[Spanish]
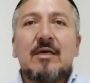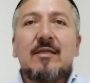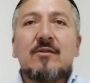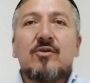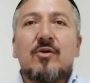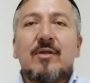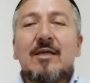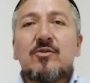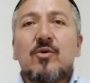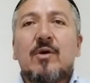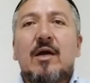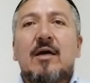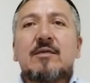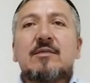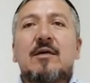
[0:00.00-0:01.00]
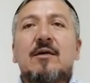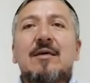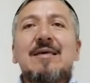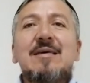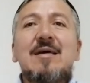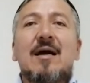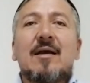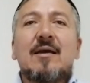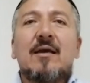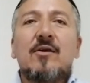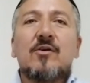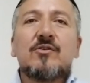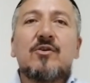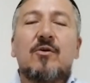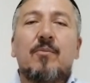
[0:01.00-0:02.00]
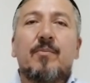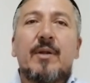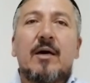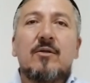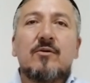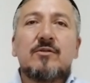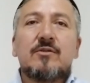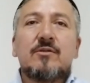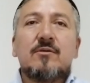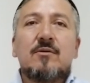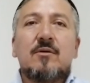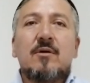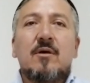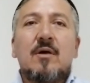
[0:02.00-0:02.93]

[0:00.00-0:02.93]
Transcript: dentro de tu casa y aquellos comprados